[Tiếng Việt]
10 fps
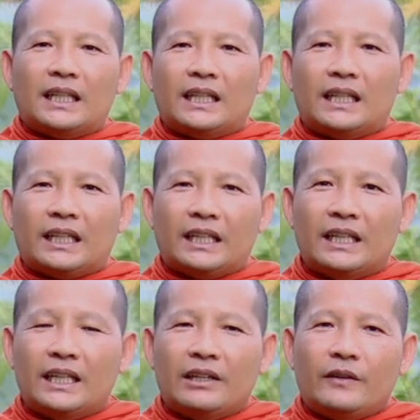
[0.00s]
ti
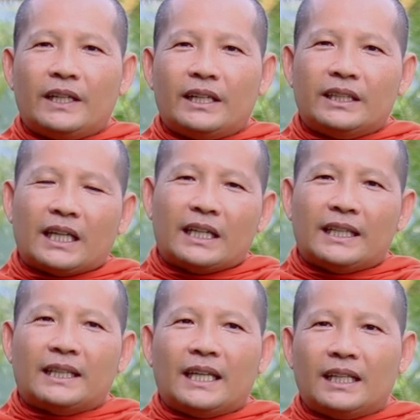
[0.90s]
về nơi từ
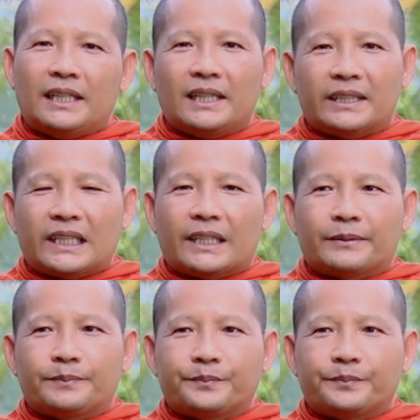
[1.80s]
kia tây đi rằng